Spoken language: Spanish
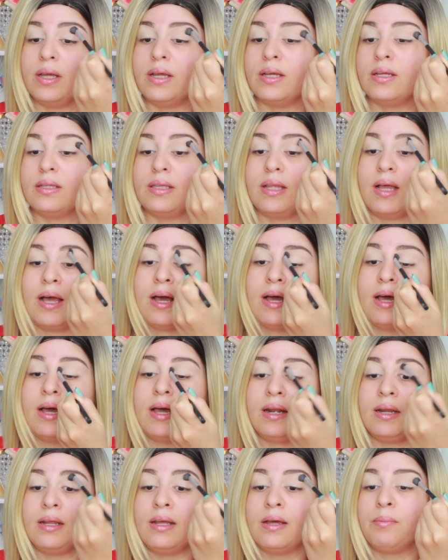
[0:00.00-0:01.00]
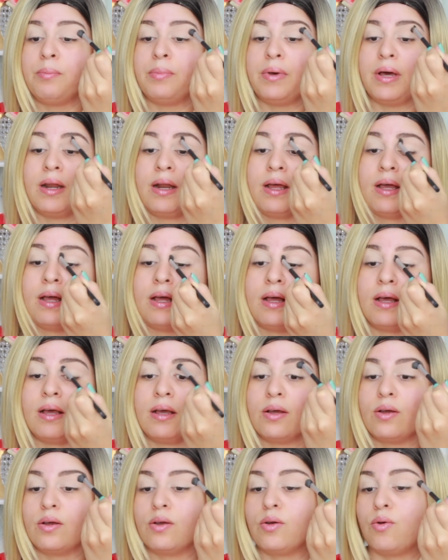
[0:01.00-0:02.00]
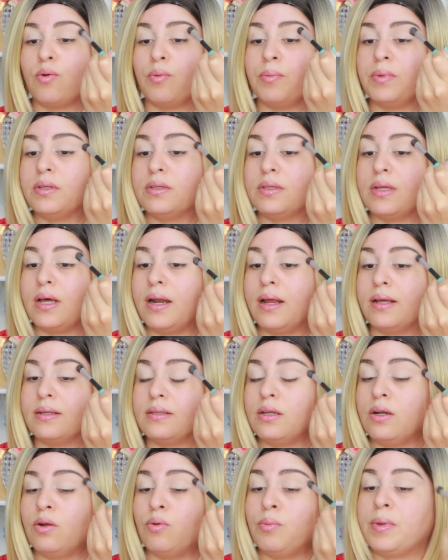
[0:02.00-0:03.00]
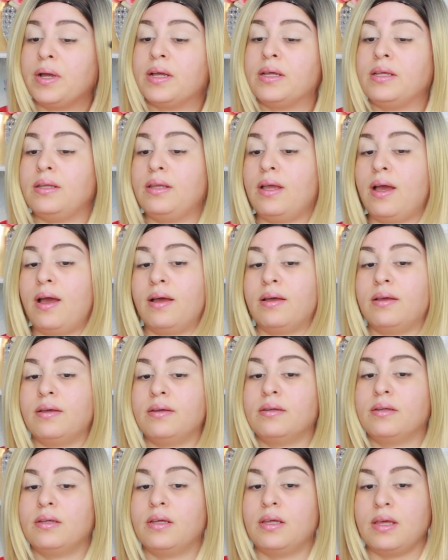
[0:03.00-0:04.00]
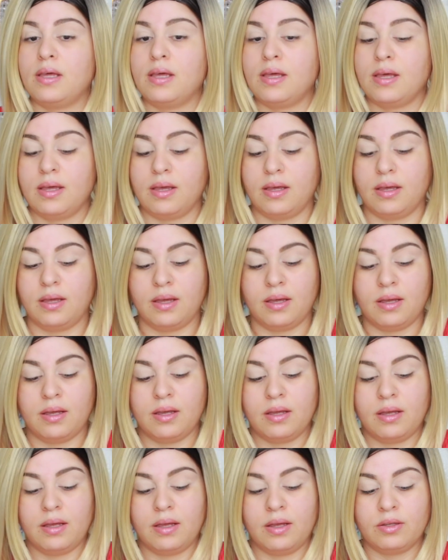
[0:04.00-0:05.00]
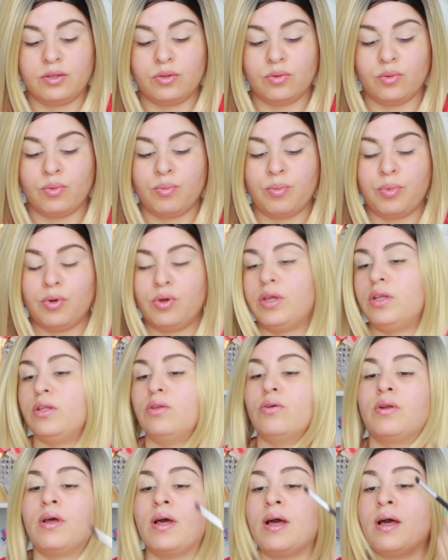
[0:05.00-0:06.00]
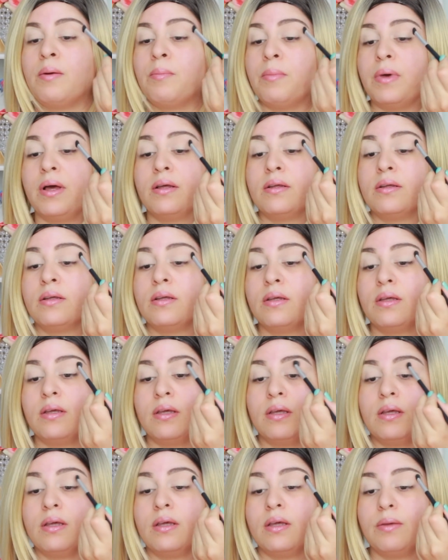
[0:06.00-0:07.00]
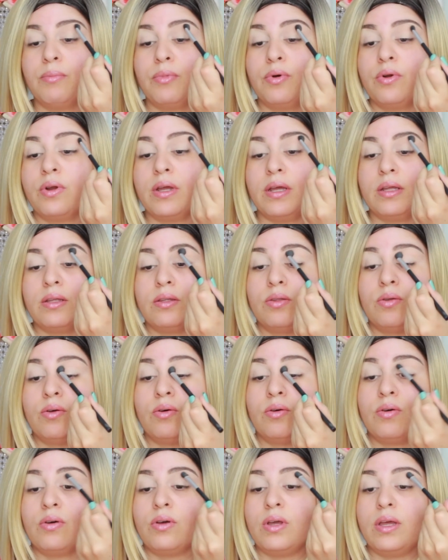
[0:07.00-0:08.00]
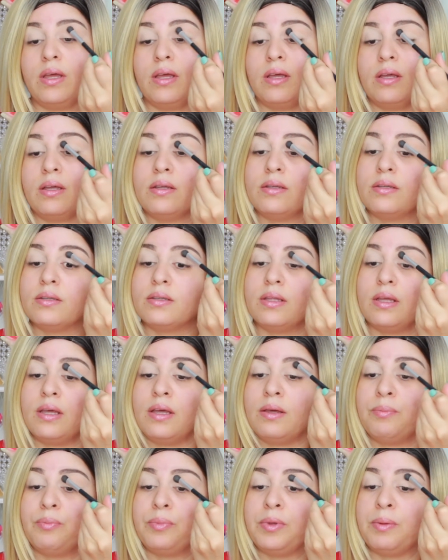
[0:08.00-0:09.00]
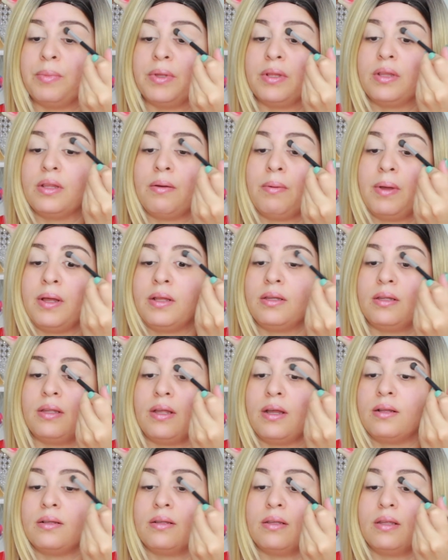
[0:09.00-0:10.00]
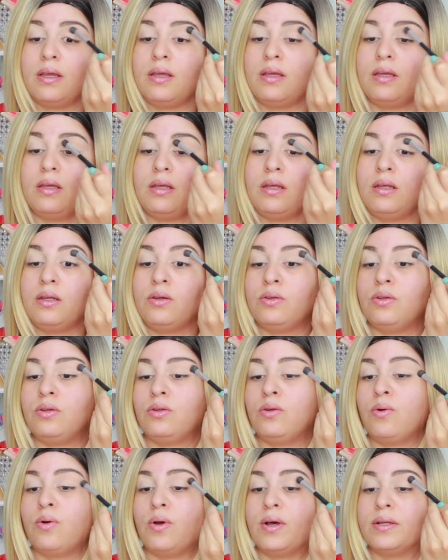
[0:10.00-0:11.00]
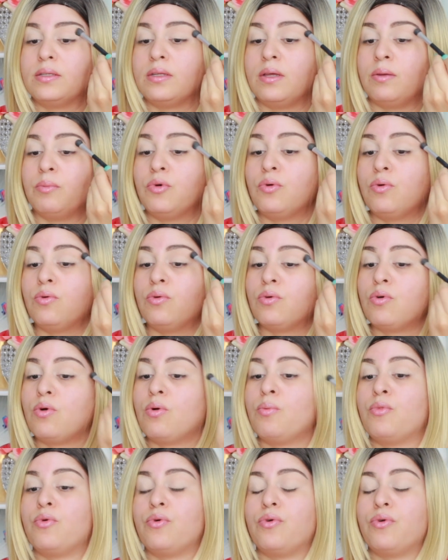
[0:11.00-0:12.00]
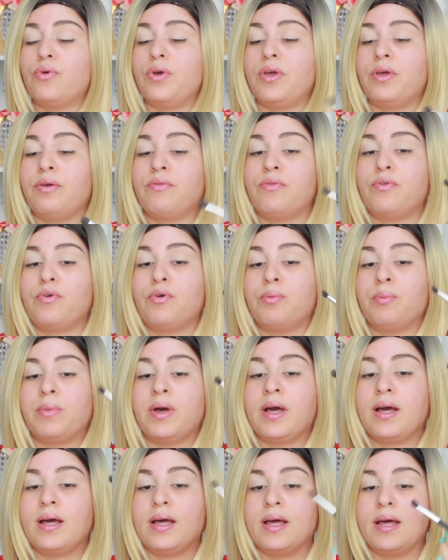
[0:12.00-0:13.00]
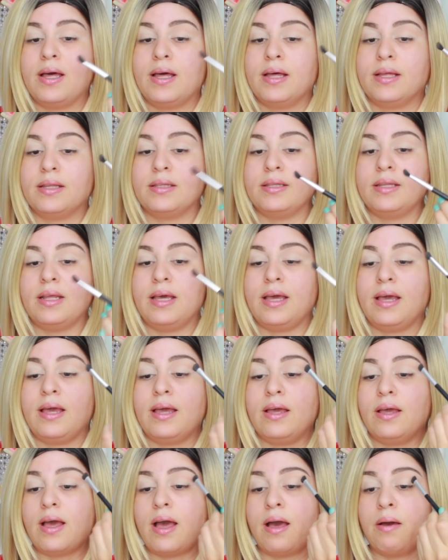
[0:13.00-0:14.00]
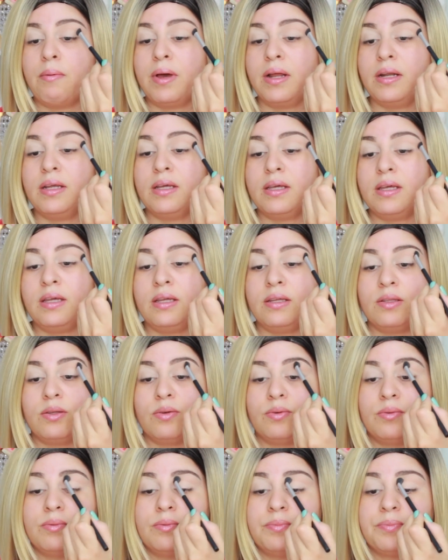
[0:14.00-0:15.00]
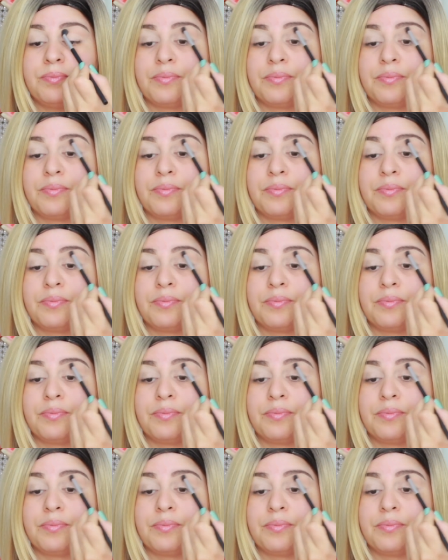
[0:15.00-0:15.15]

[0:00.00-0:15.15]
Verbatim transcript: en esta área para comenzar a hacer un maquillaje. Eh, es un poquito nada más porque esto este, pimenta bastante y lo hacemos como en forma de abaniquito.